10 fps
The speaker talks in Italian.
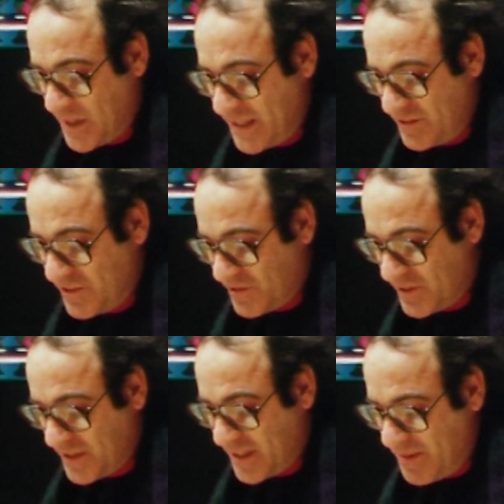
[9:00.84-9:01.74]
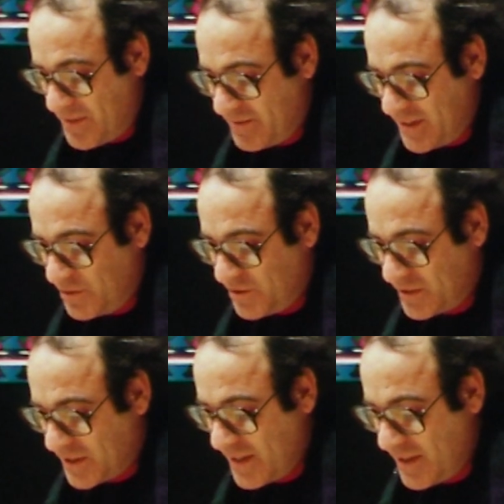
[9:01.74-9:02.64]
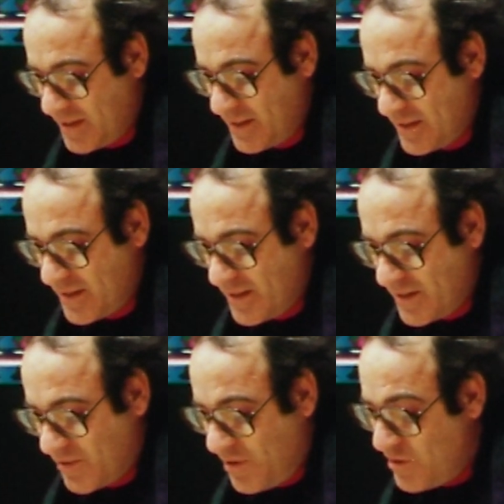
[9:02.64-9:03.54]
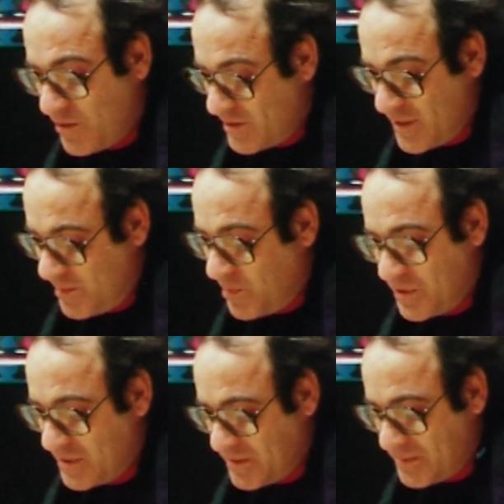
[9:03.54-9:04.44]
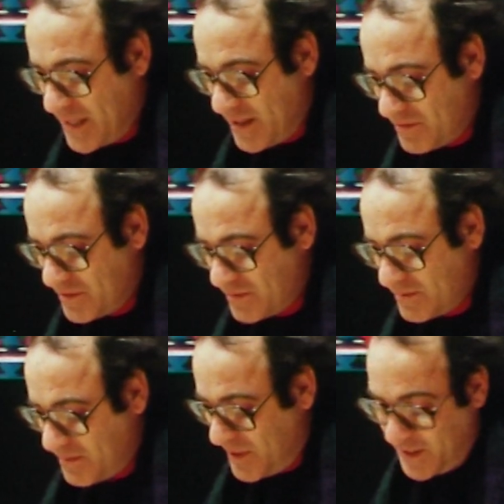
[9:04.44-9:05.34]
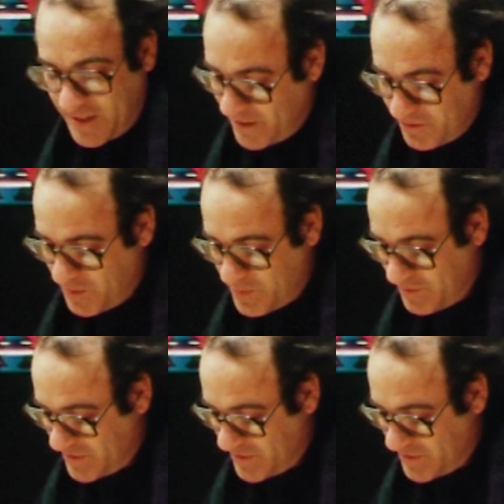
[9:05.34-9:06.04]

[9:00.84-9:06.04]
maestro che si chiamava Oschi, quello era molto bravo, lo ritengo il più